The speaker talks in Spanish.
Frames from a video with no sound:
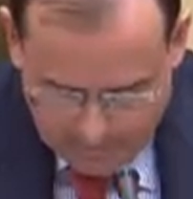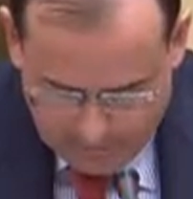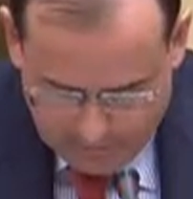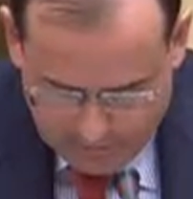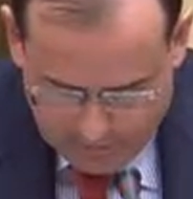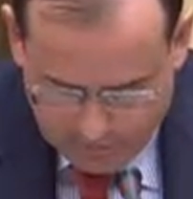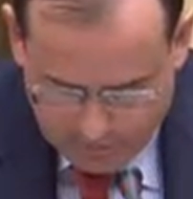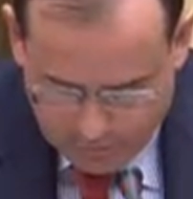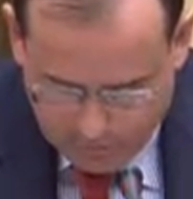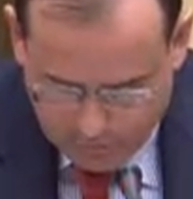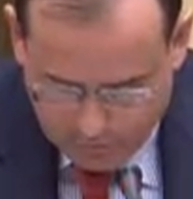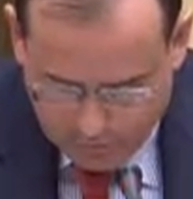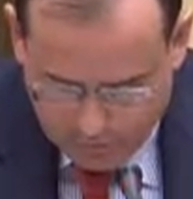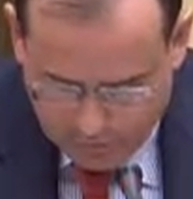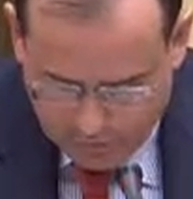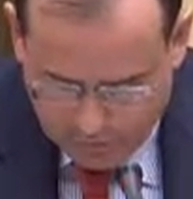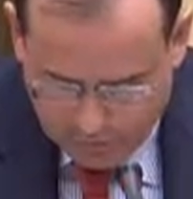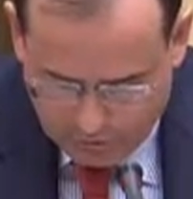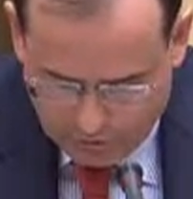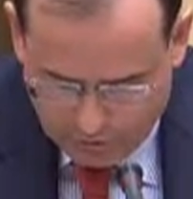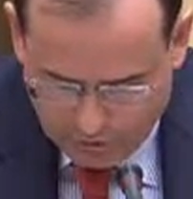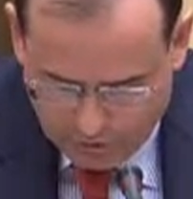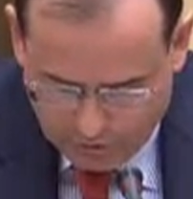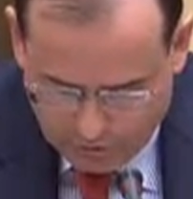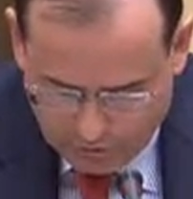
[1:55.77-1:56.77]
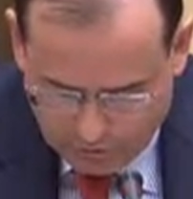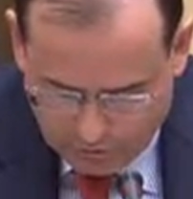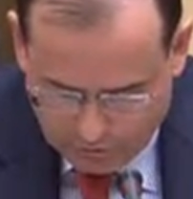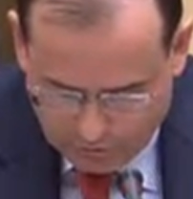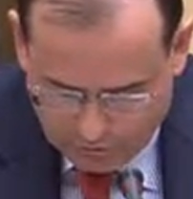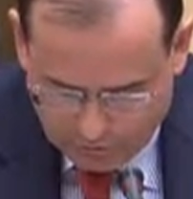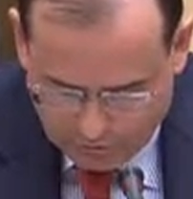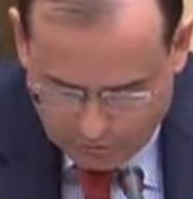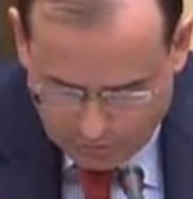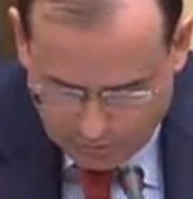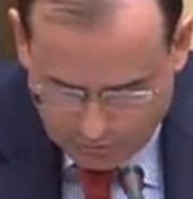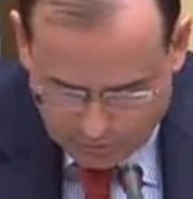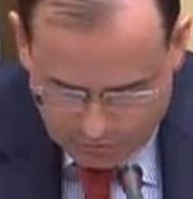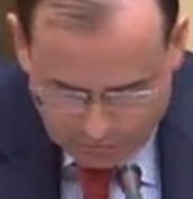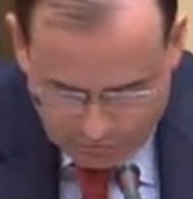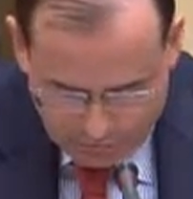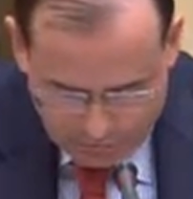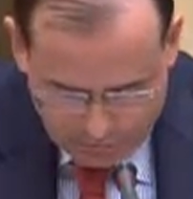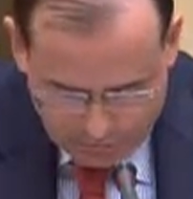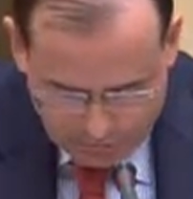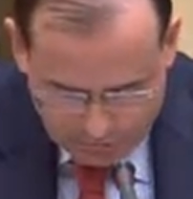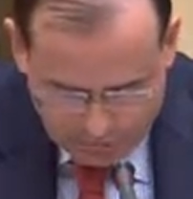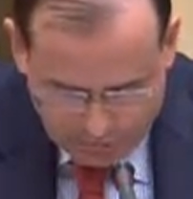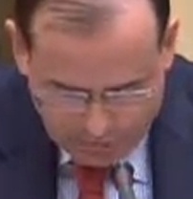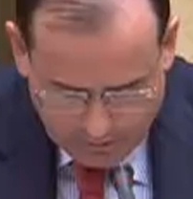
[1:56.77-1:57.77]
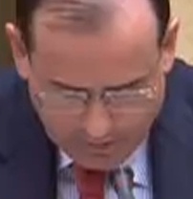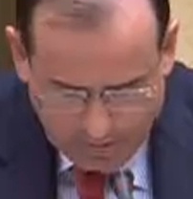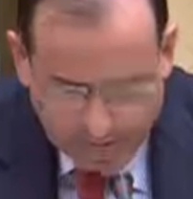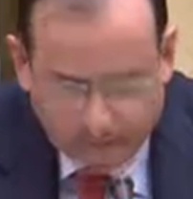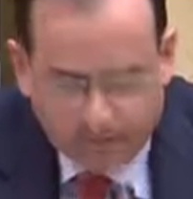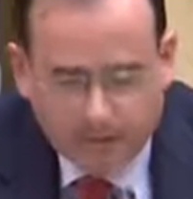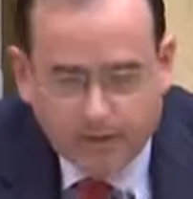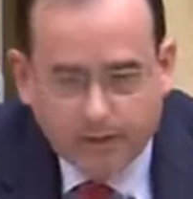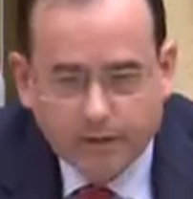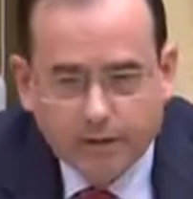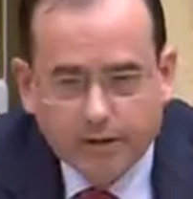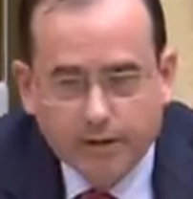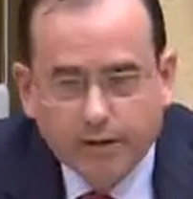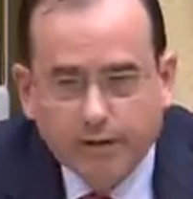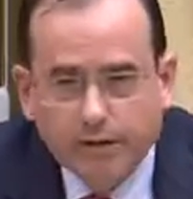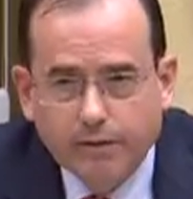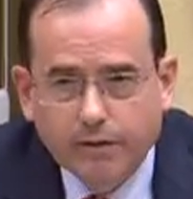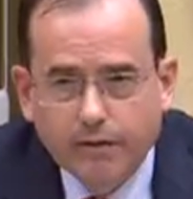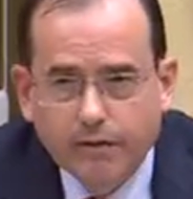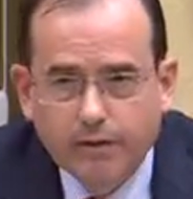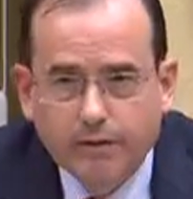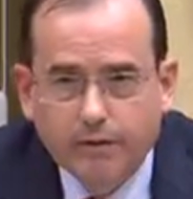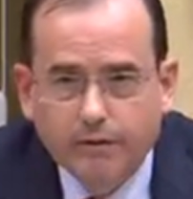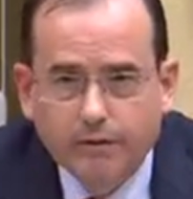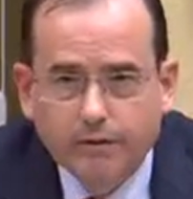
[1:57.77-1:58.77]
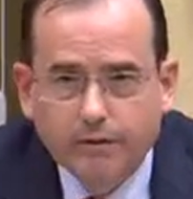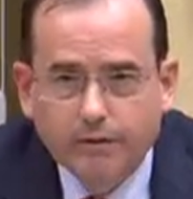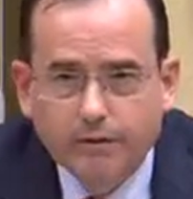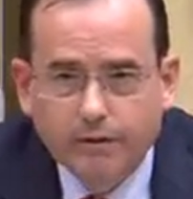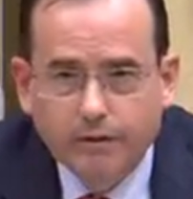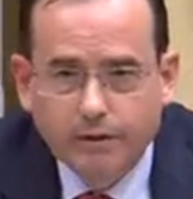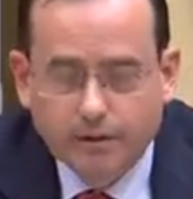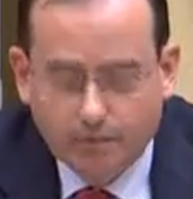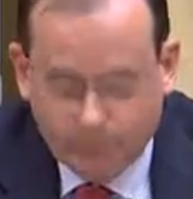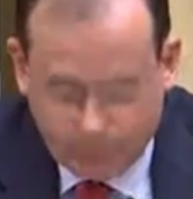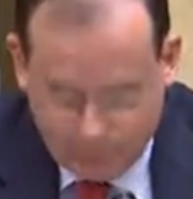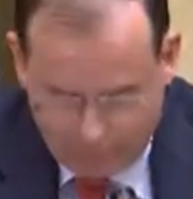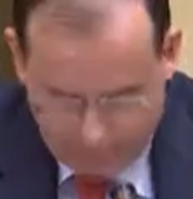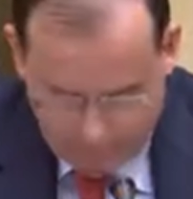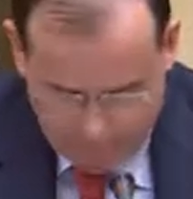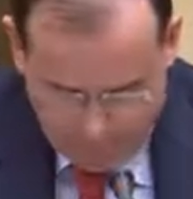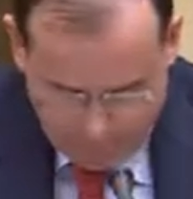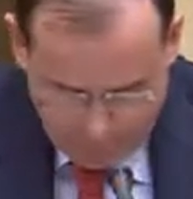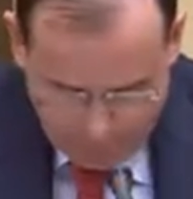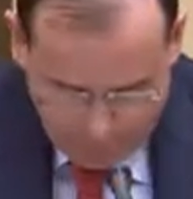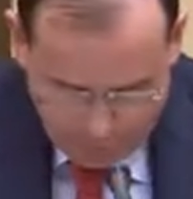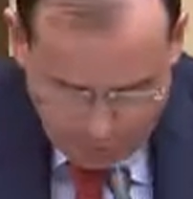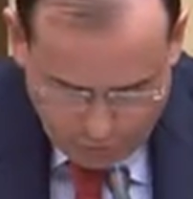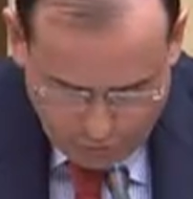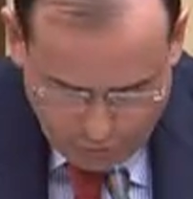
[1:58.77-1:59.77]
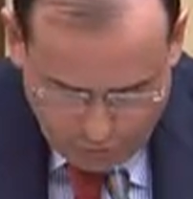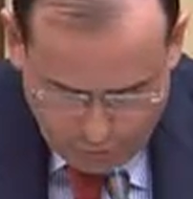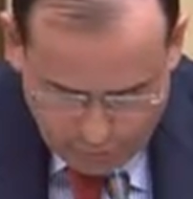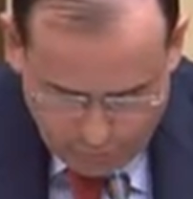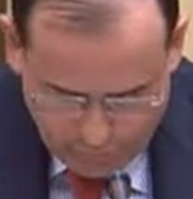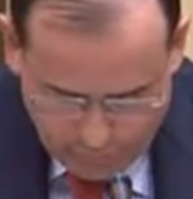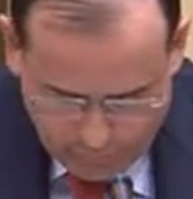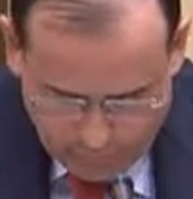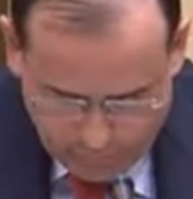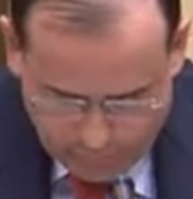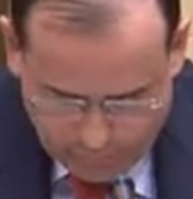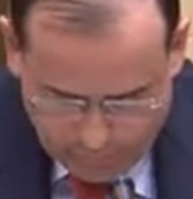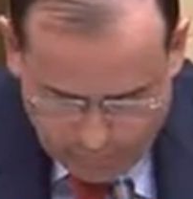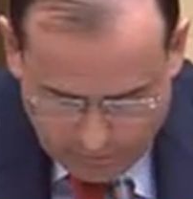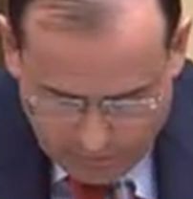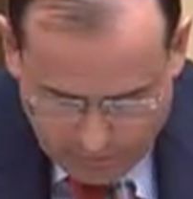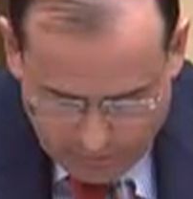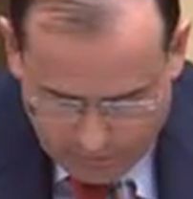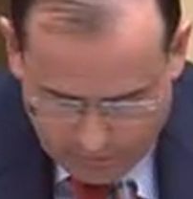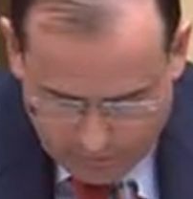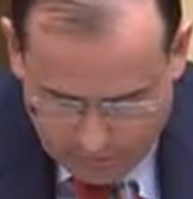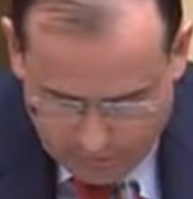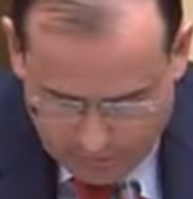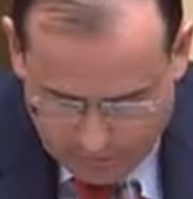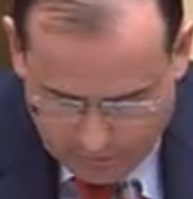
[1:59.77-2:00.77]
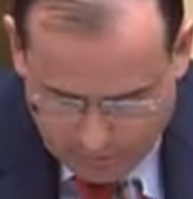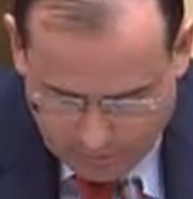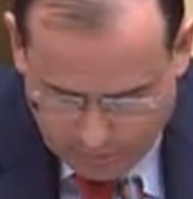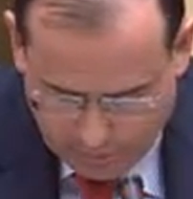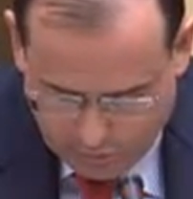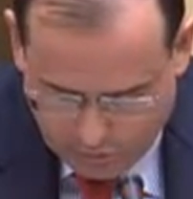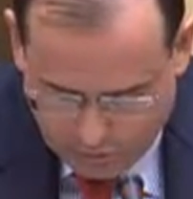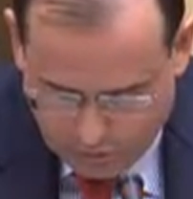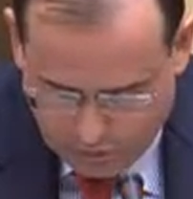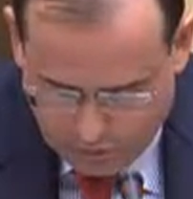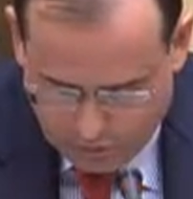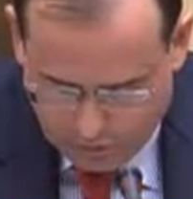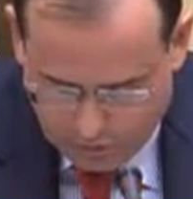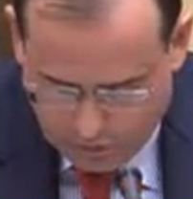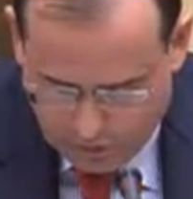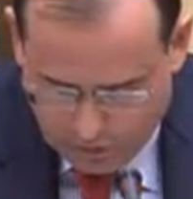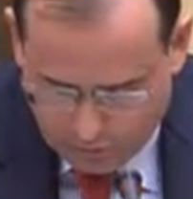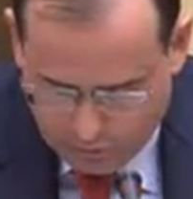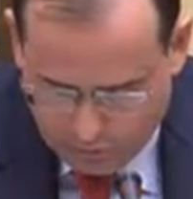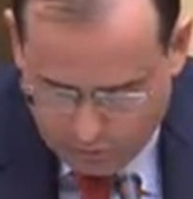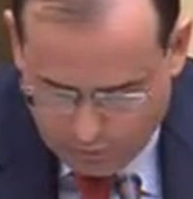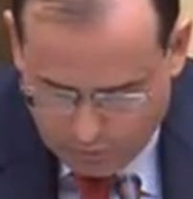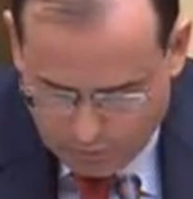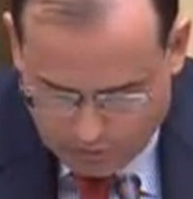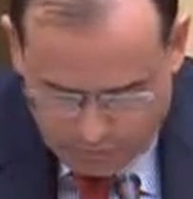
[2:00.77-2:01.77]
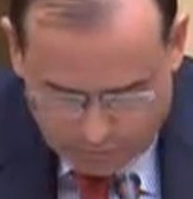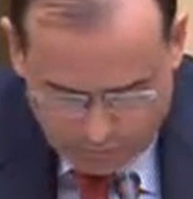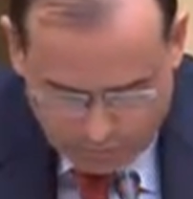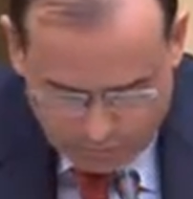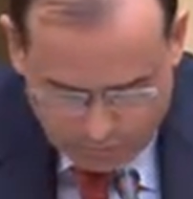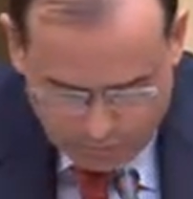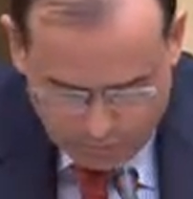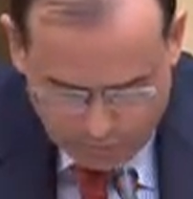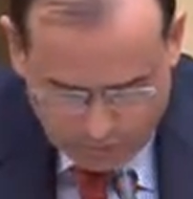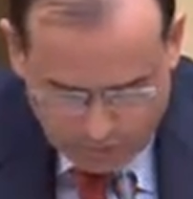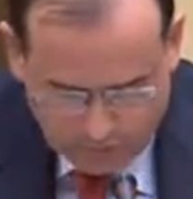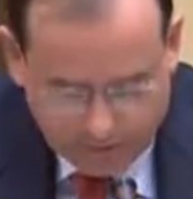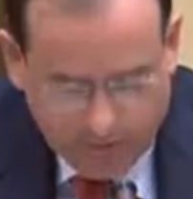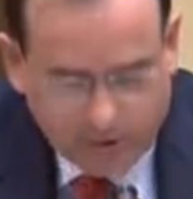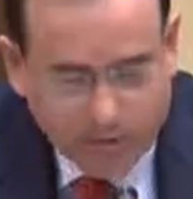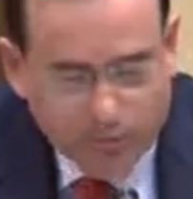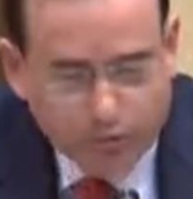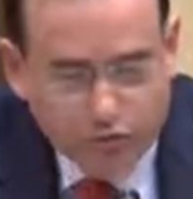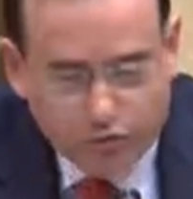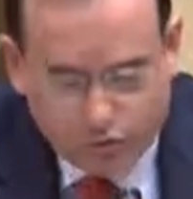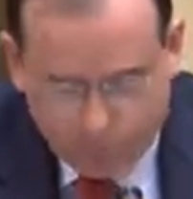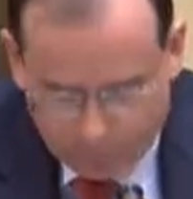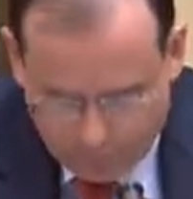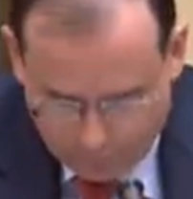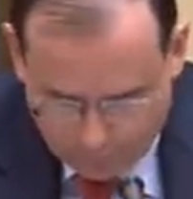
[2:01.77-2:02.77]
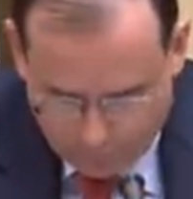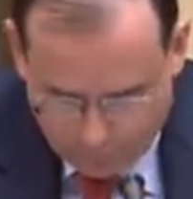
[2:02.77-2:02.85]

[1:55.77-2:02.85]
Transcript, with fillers: Siempre lo hemos dicho, lo reitero hoy aquí, porque CC tiene un profundo aprecio por la escuela pública, porque tenemos